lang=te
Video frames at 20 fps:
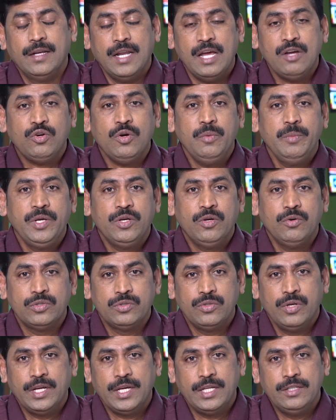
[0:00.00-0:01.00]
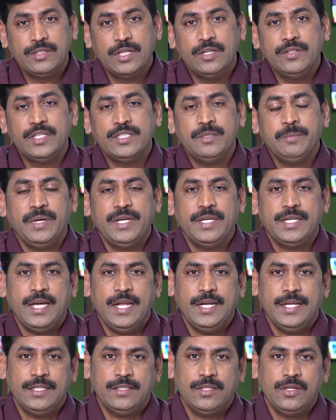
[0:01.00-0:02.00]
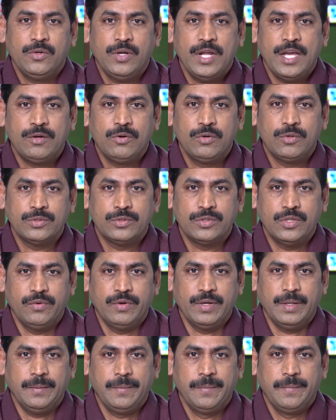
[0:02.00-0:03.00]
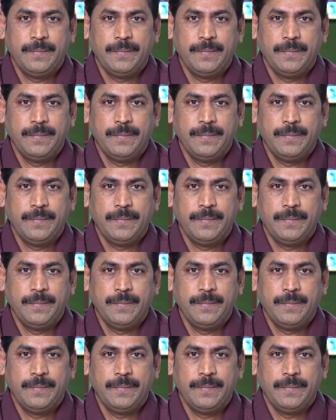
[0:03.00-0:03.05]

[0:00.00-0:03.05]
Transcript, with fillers: నాకో మీకు వస్తున్నాయి కదా తెలుగుదేశం పార్టీ కార్యకర్తలకు నాయకులకు వస్తున్నాయి